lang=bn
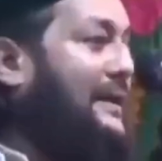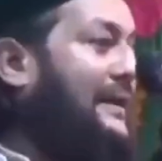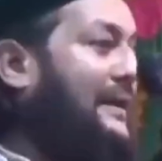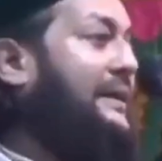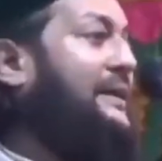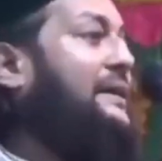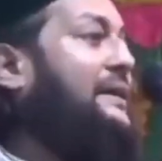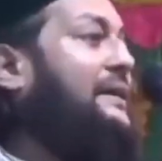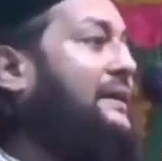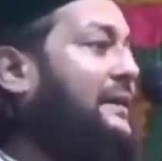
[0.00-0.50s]

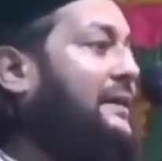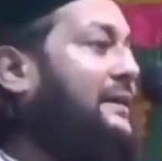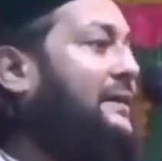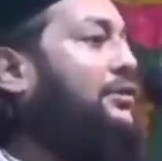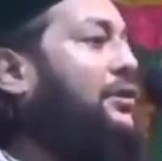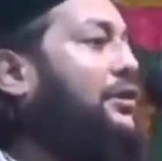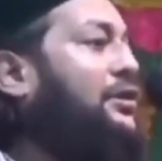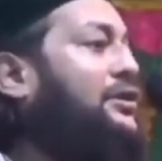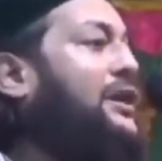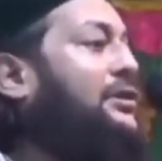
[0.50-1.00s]
আলবানি
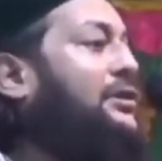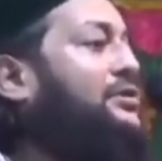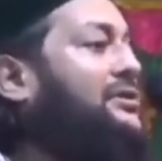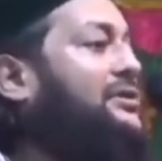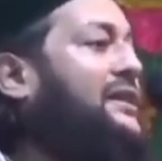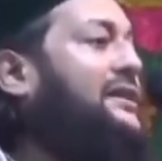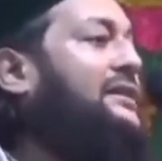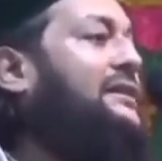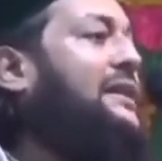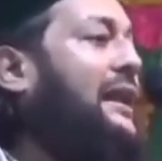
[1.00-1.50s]
কত বড়
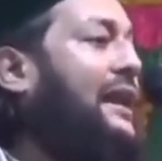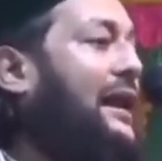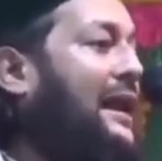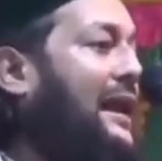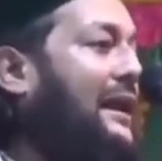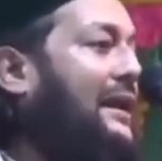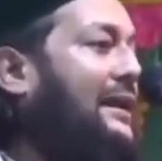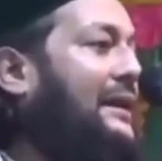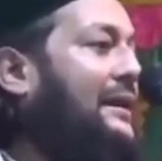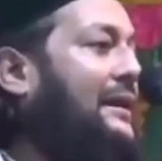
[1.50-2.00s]
ইহুদির
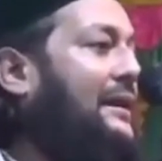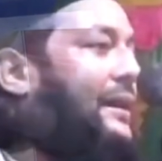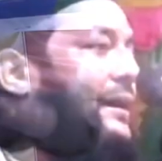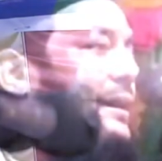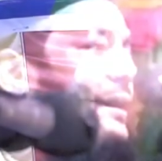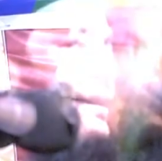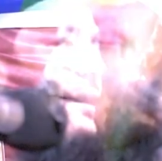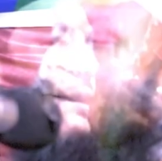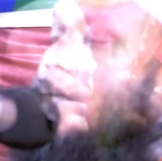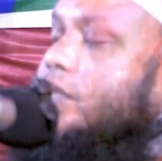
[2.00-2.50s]
দালাল
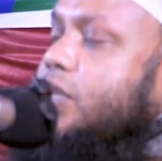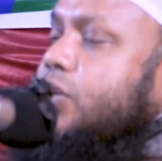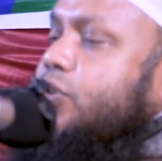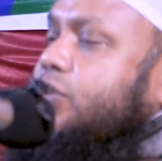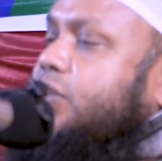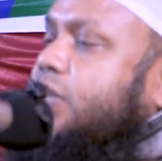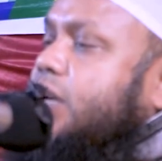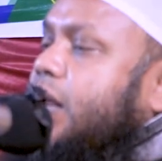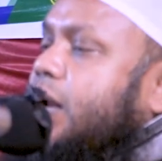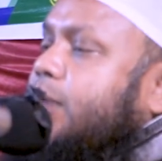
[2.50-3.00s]
নাসির
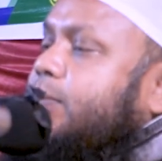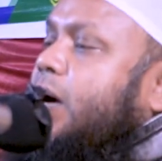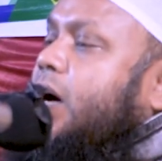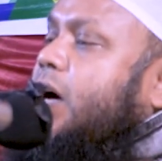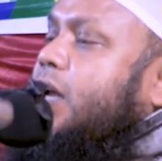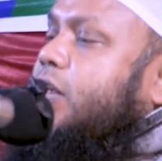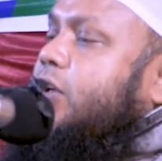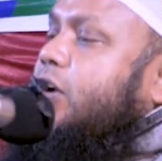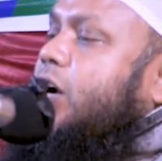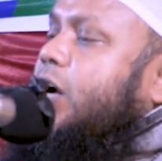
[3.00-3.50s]
উদ্দিন
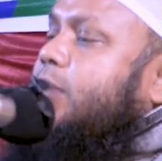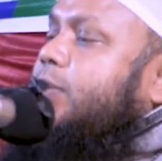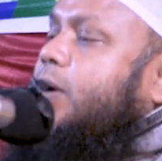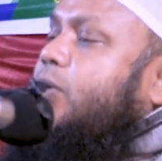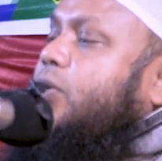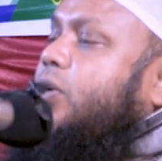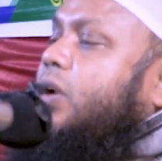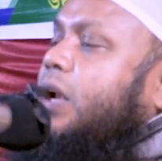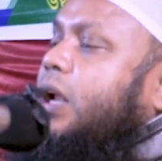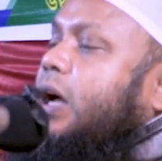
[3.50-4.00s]
আলবানি
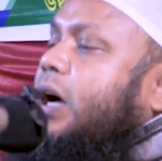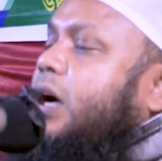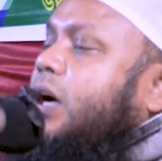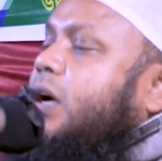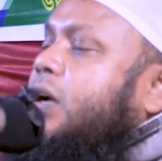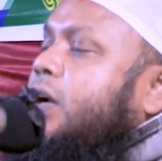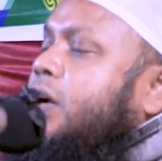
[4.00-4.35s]
রাহমাহুল্লাহ